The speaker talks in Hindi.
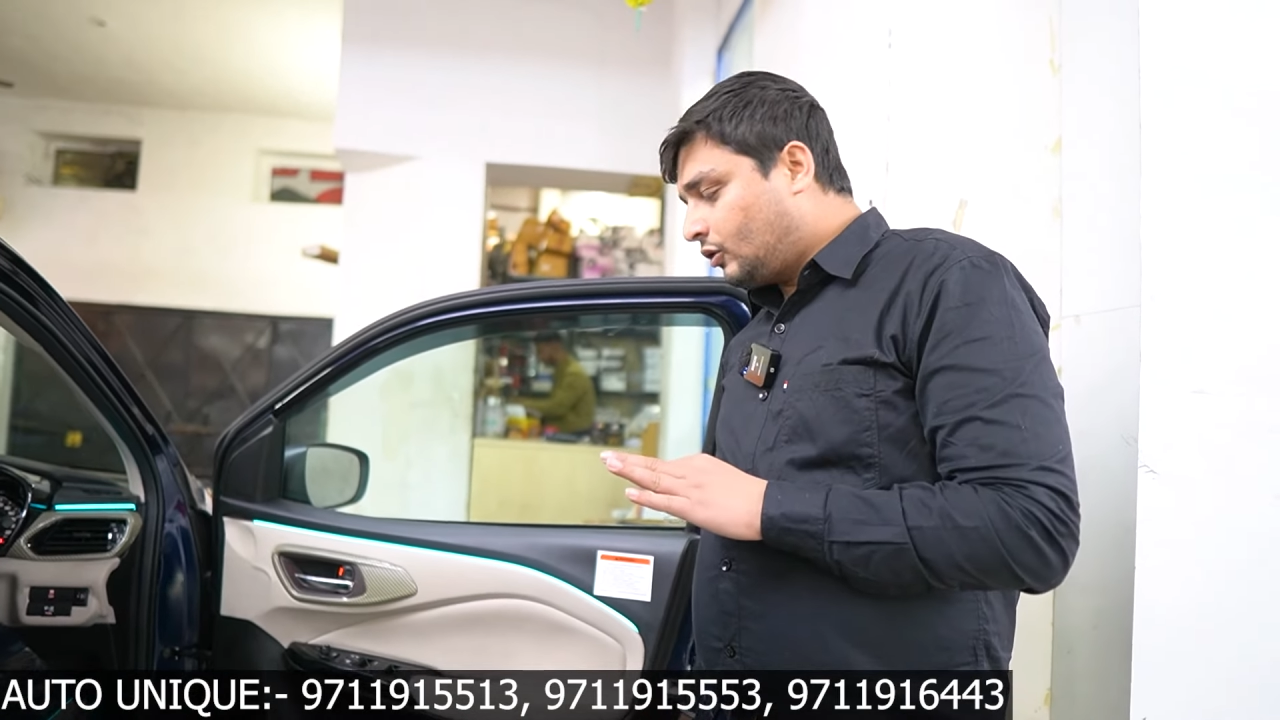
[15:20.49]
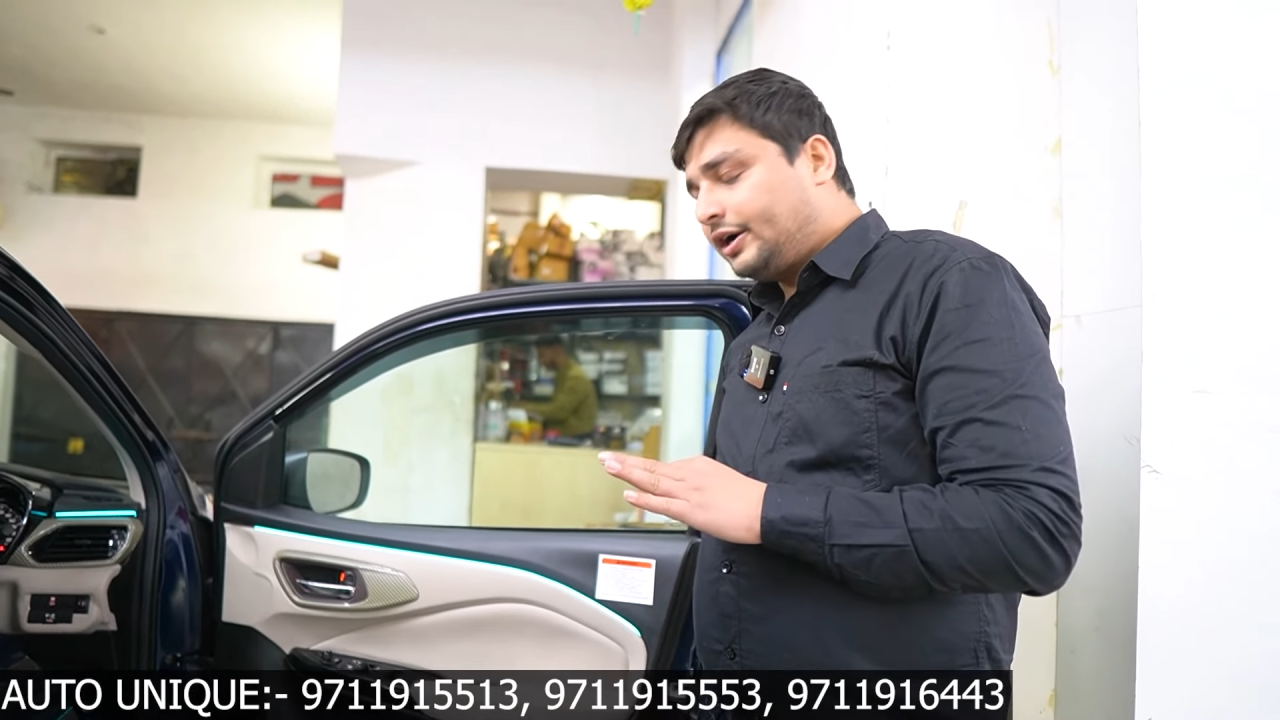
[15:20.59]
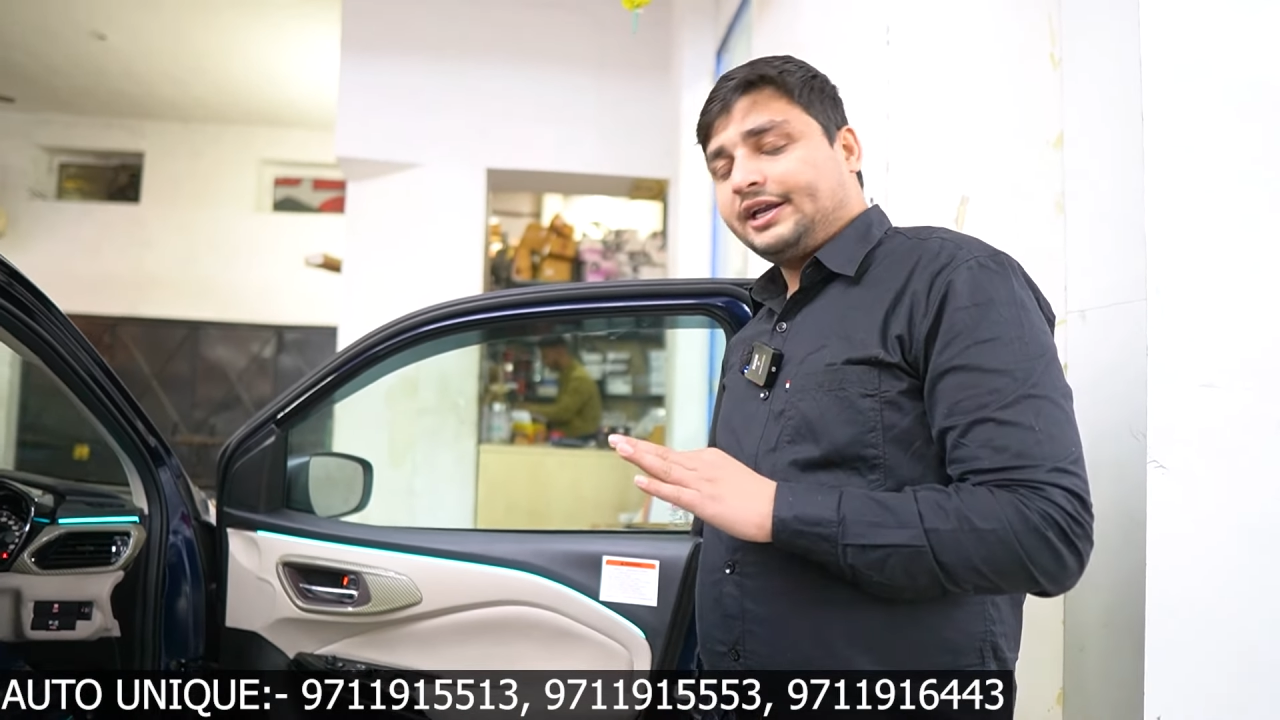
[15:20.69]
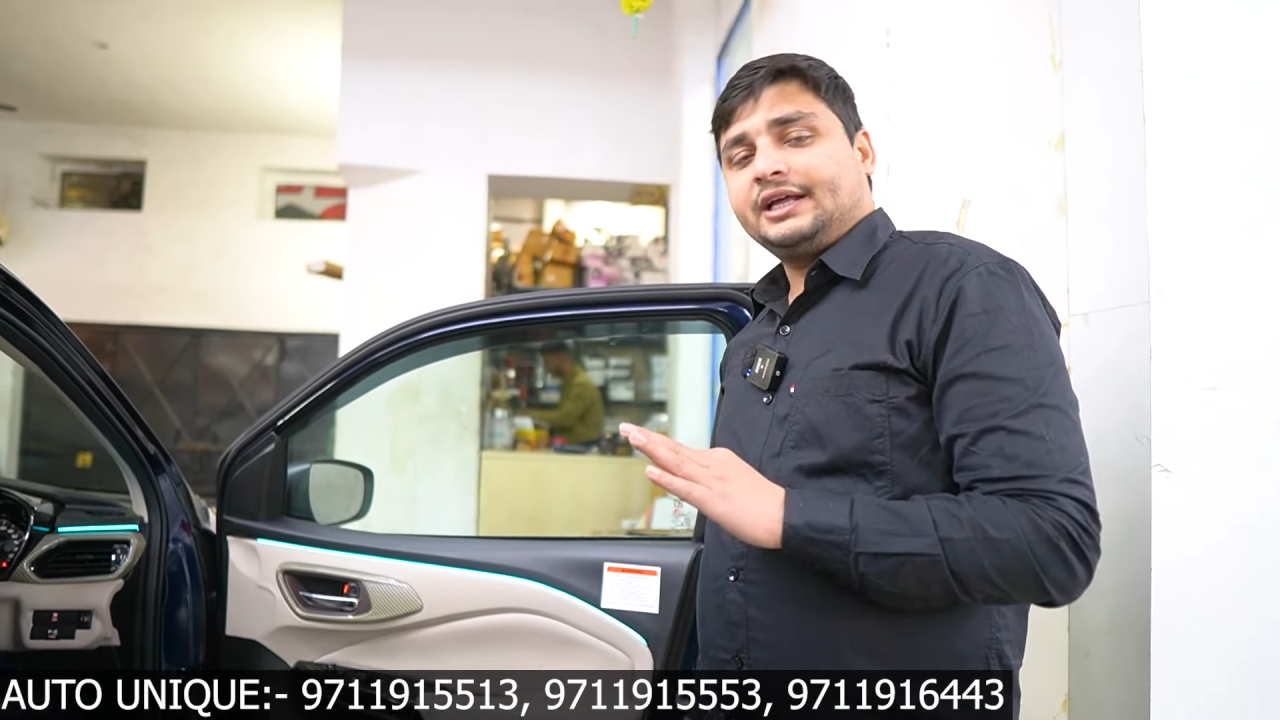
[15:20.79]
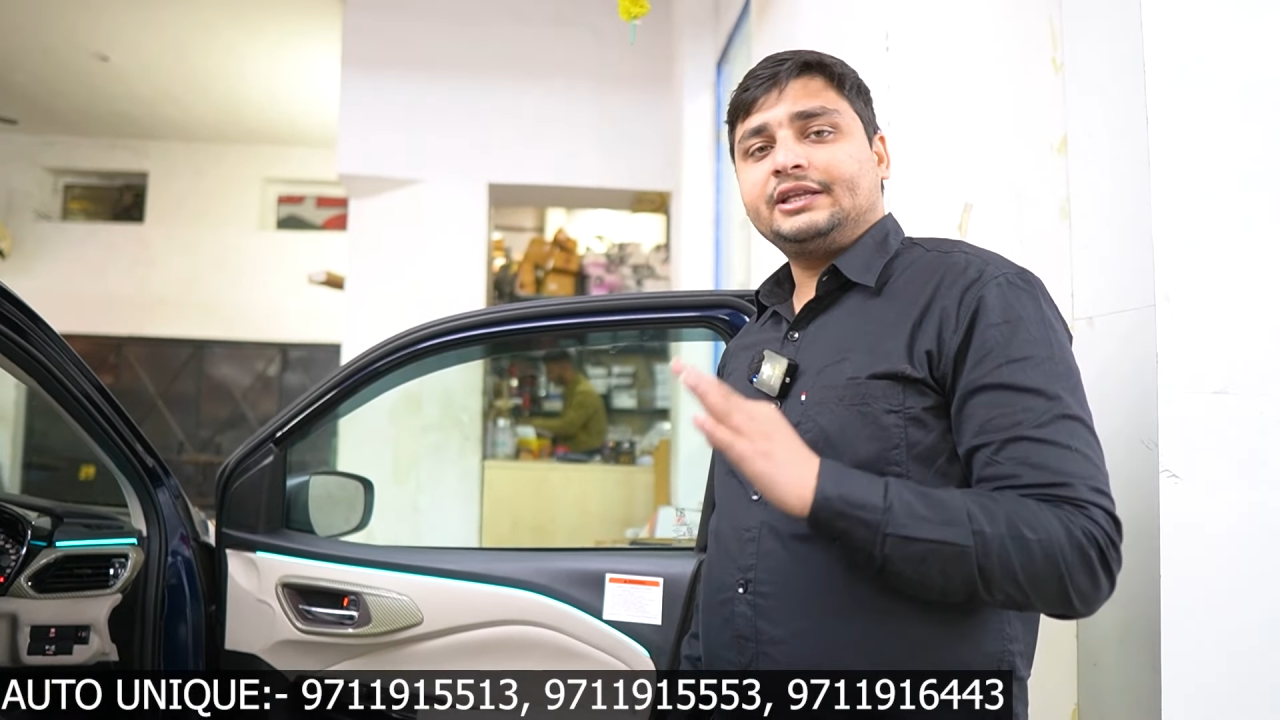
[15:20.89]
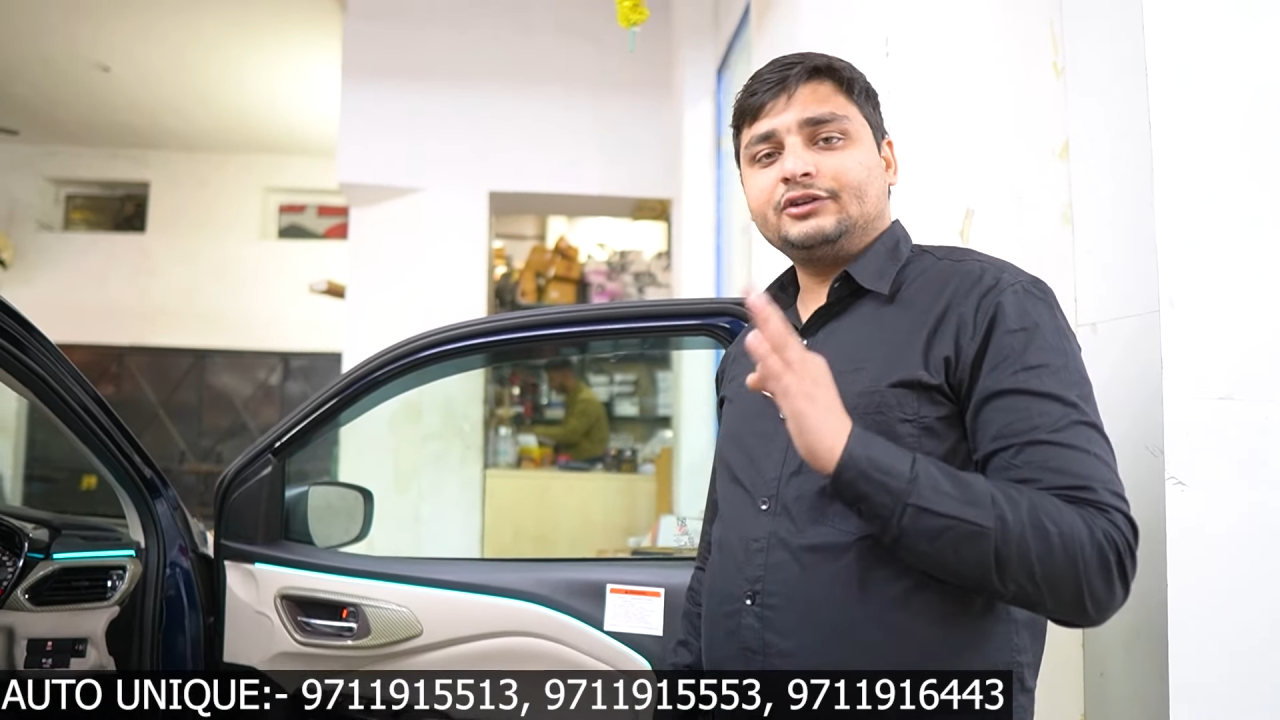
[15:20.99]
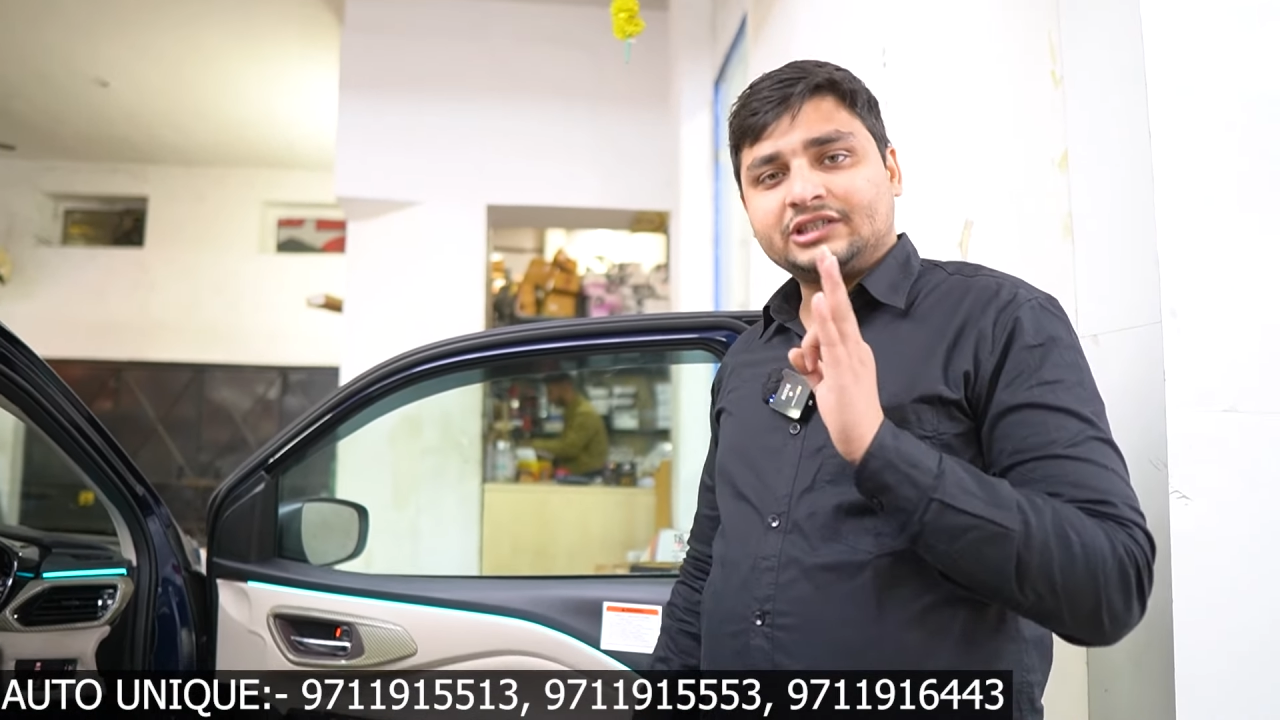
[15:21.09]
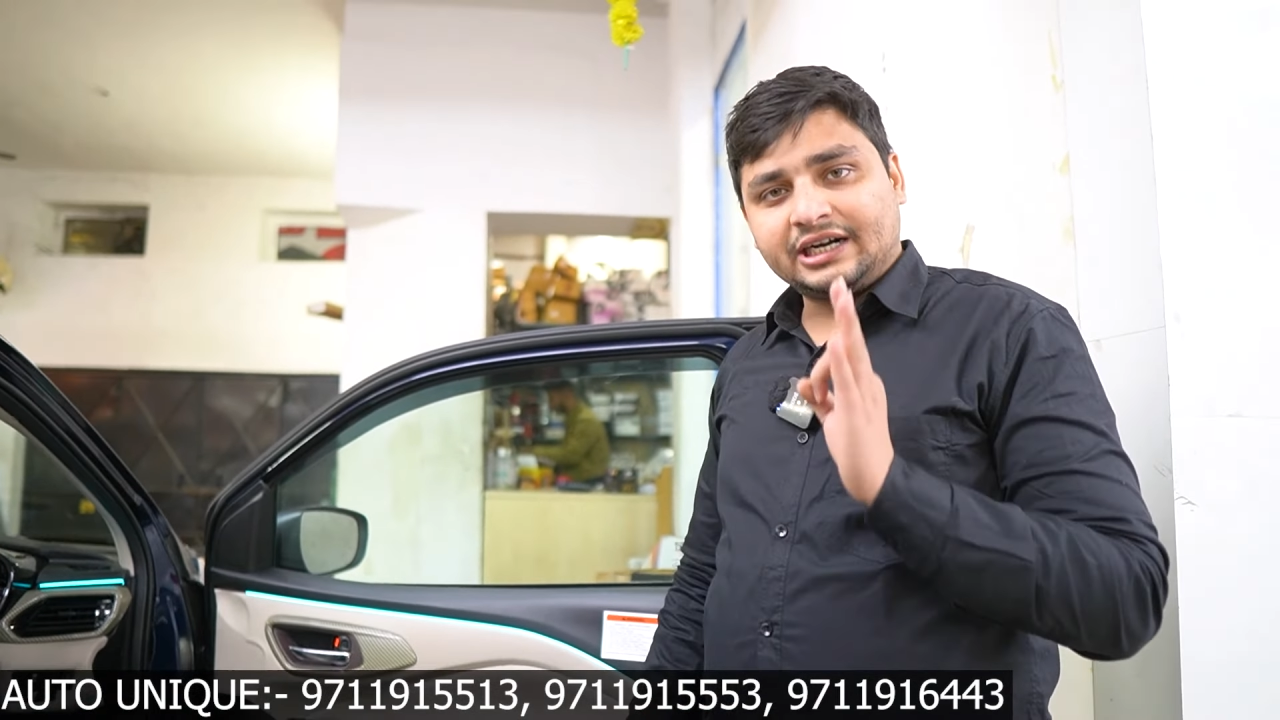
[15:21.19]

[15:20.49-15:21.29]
क्वालिटी आती है वो